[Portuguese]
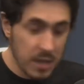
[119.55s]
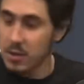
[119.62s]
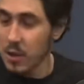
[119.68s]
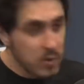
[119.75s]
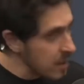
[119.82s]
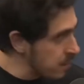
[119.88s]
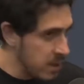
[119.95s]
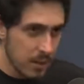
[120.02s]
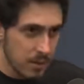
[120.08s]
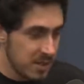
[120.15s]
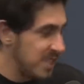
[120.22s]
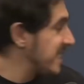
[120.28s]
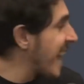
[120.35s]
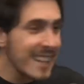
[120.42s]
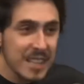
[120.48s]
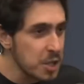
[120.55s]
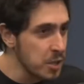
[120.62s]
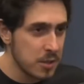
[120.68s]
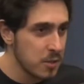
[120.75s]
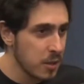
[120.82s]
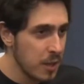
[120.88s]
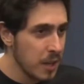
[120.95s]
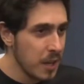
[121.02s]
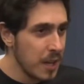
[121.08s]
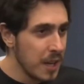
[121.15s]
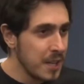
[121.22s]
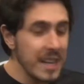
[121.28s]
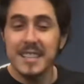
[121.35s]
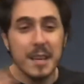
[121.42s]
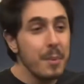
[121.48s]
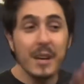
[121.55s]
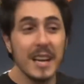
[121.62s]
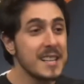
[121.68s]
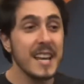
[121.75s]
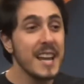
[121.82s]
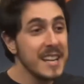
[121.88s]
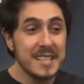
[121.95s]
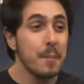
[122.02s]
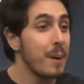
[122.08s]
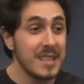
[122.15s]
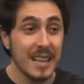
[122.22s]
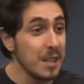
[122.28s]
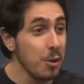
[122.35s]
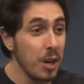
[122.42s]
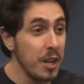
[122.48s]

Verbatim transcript: Não sabia. De nada disso. Nem sabia que a série ia ser baseada no